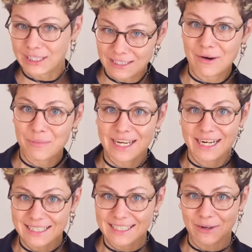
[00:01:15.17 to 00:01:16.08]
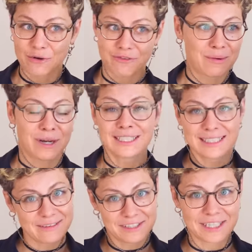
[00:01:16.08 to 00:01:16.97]
если вам понравится такой формат,
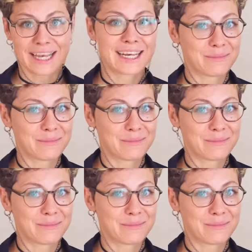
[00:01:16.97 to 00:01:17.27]
ставьте лайк